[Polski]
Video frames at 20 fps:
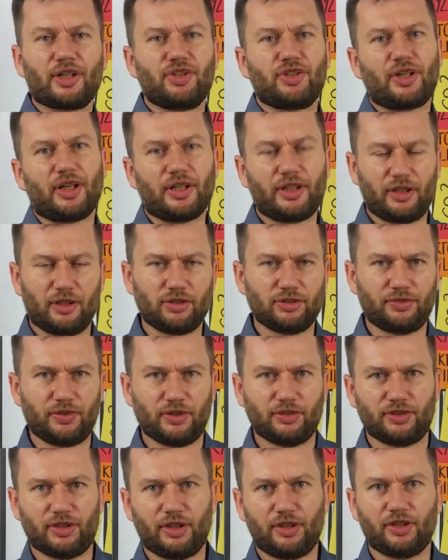jakichś takich
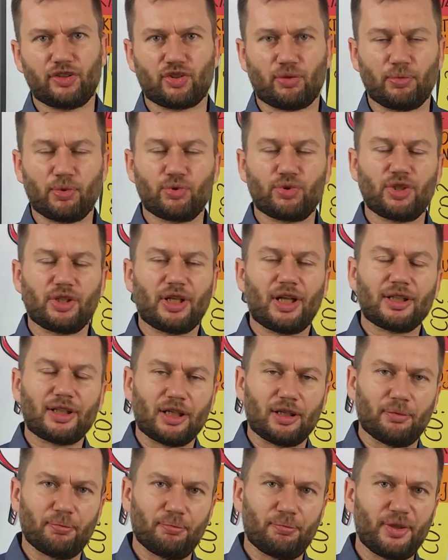rozwiązań, żeby ludzie
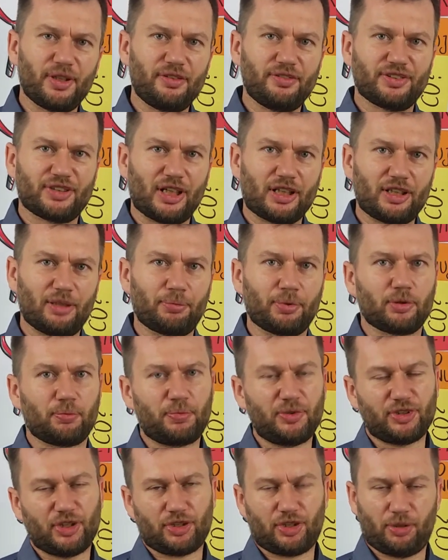nadal byli w stanie
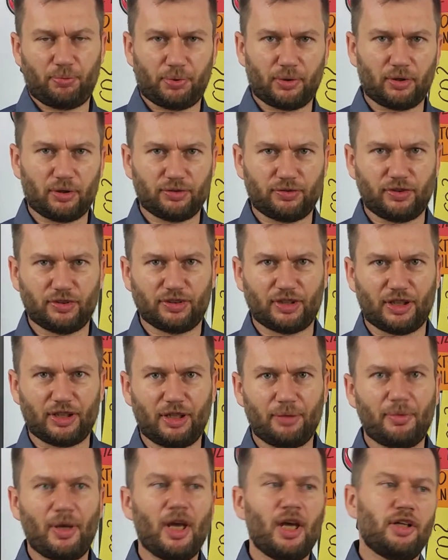podpisać się pod
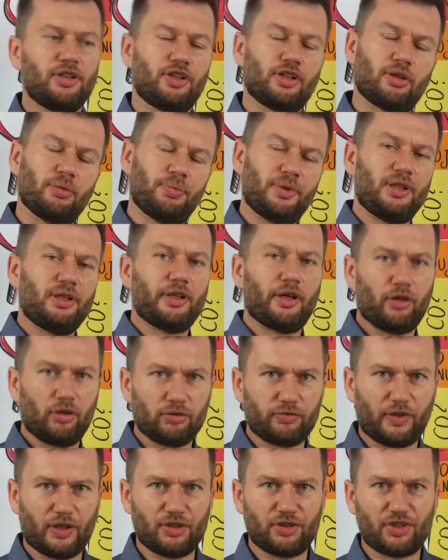rozwiązaniem, nie robili na
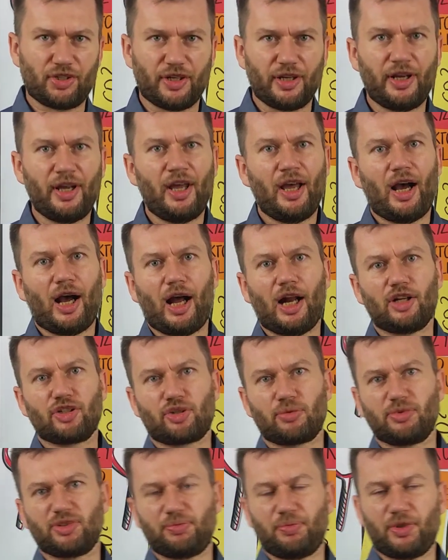odwalsie, ale
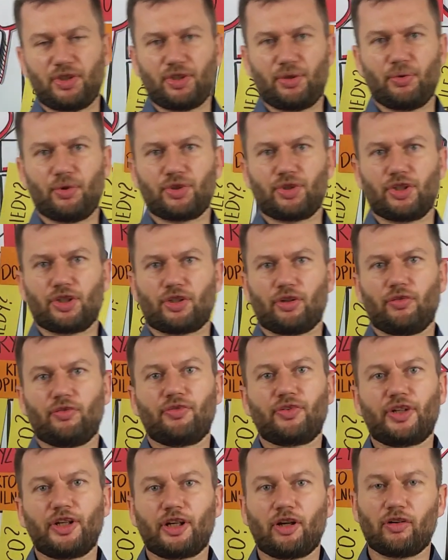żeby zmieściło się to
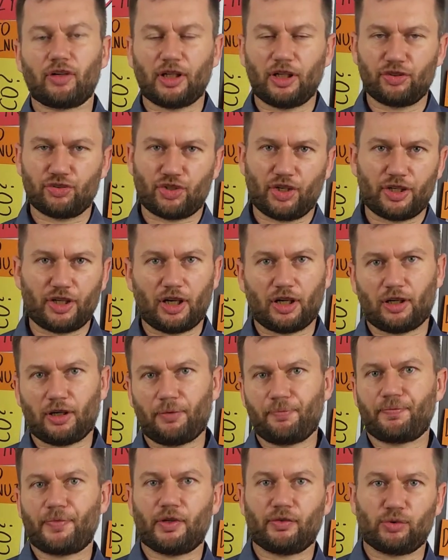w tych
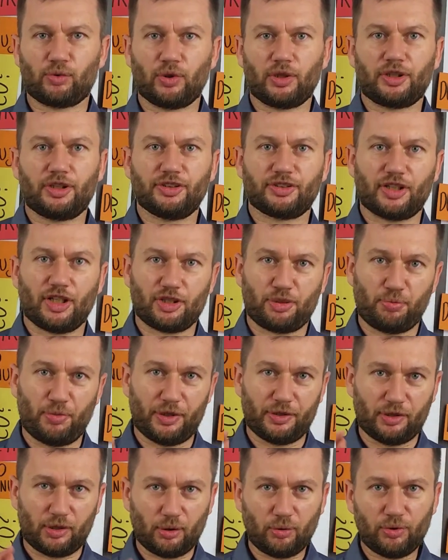ograniczeniach, w których
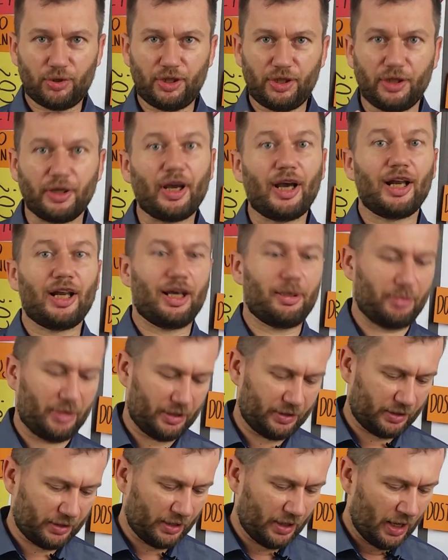jesteśmy. Drugi
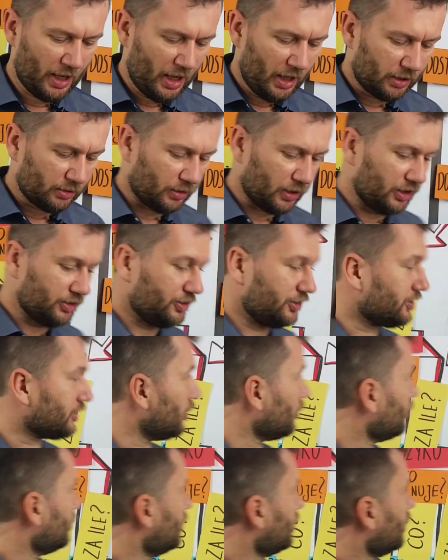element, który jest
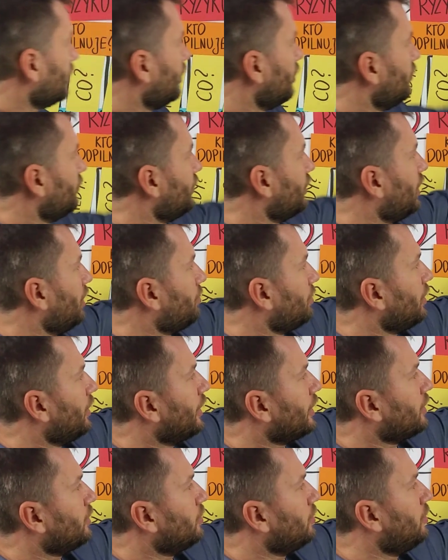istotny dla kierownika
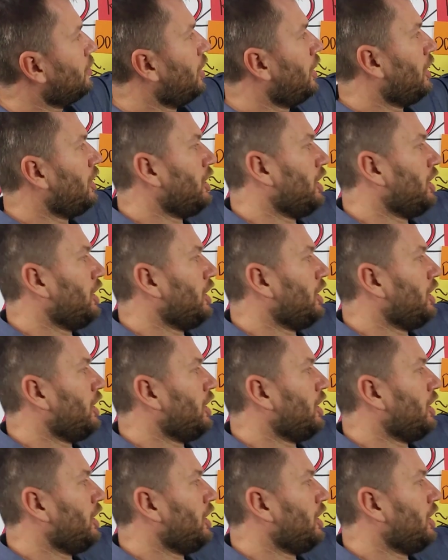projektu,